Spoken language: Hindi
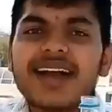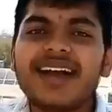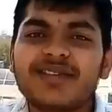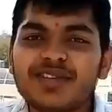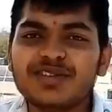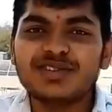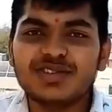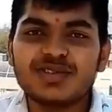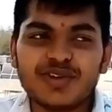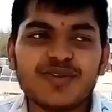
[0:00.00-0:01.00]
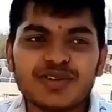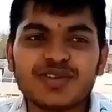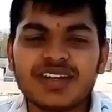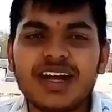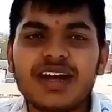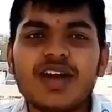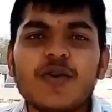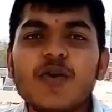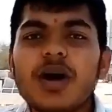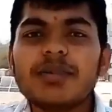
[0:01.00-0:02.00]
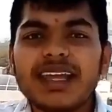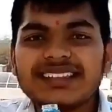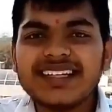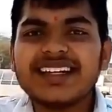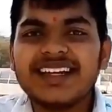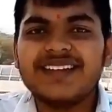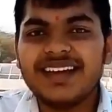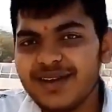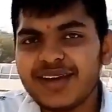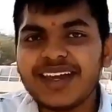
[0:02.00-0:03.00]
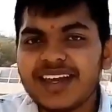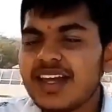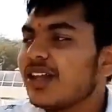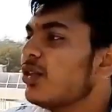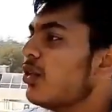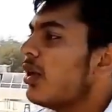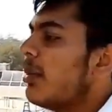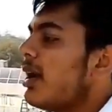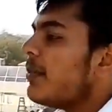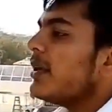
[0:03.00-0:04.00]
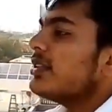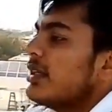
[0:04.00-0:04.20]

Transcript: का है वो जो तोड़फो जोड़ का वो हम कैसे करने वाले ओके तो हमारे पास